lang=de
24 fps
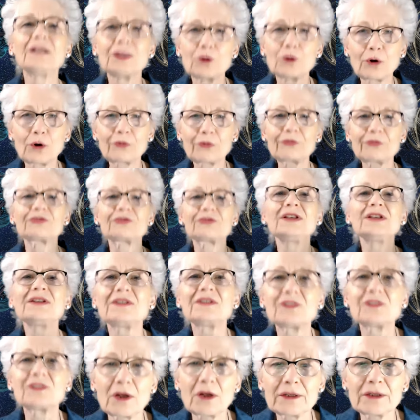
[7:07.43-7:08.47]
die Luft,
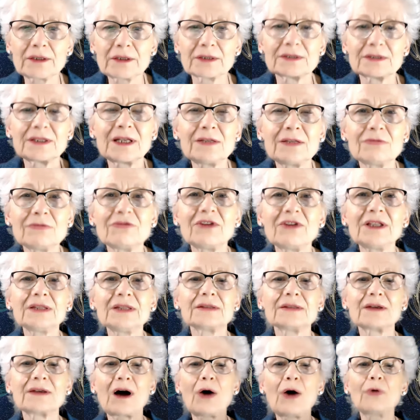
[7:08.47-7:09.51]
die Sonne, den
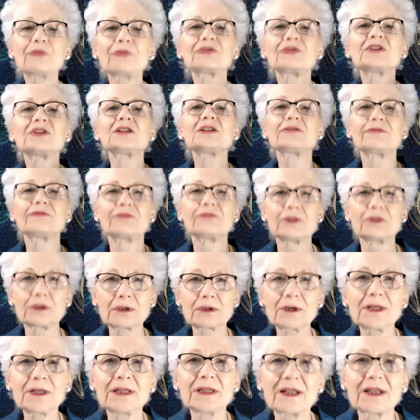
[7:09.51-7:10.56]
Wind auf sich
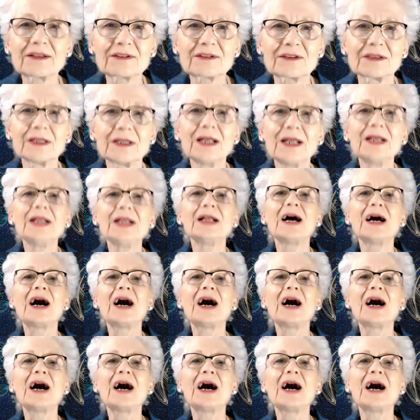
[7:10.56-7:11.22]
wirken lassen.